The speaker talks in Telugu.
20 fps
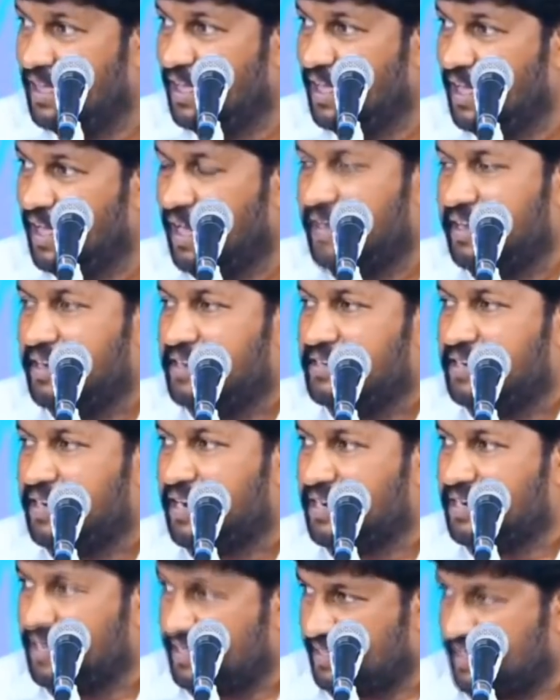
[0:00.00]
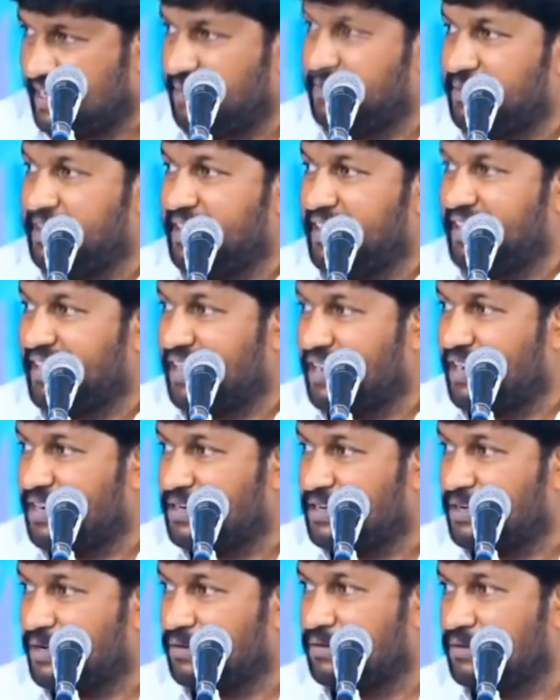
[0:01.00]
ఆయన అంటాడు అట్లయితే నా మీద ఎక్కండి
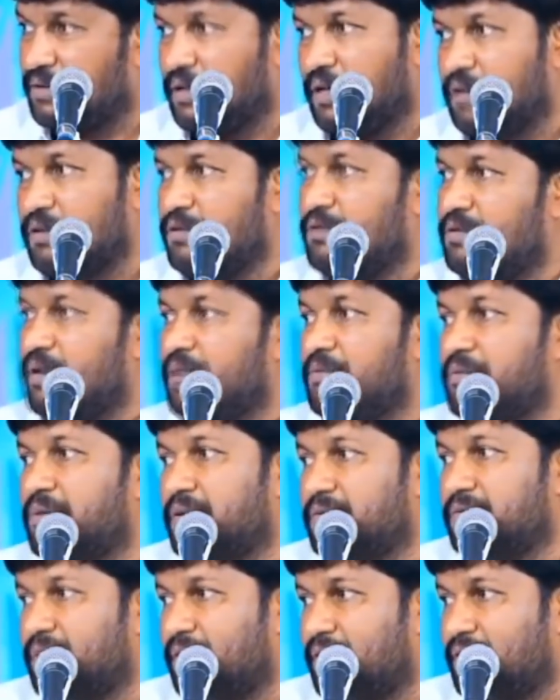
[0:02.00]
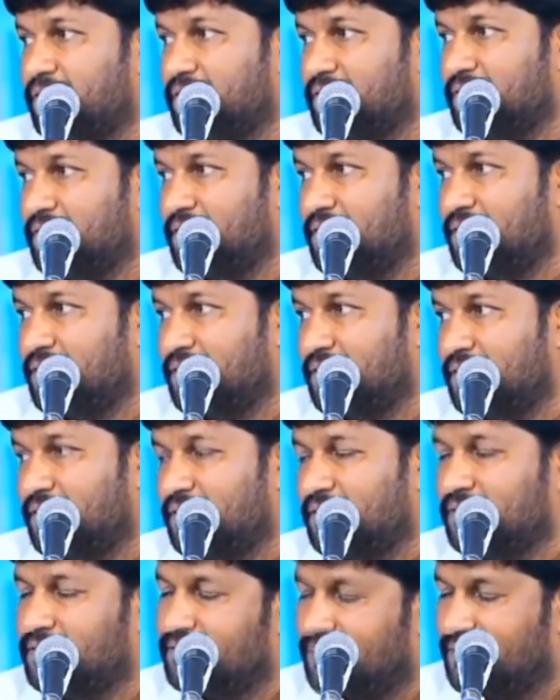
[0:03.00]
అంటాడు అది వద్దులే ప్రభా
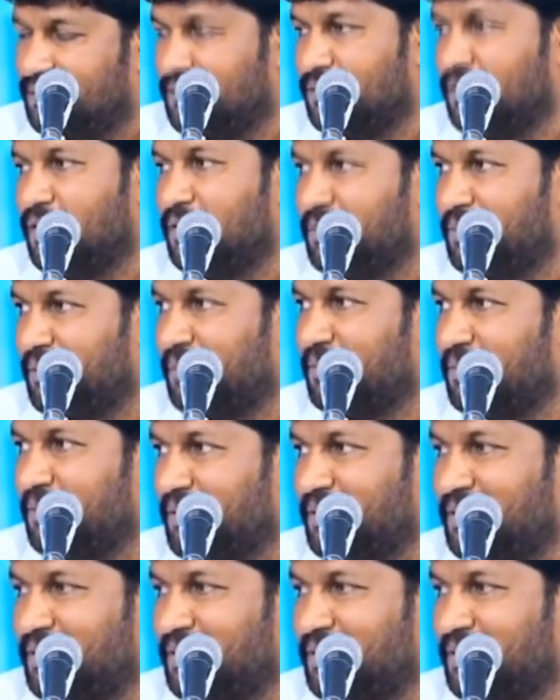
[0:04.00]
ఎందుకులే ప్రభా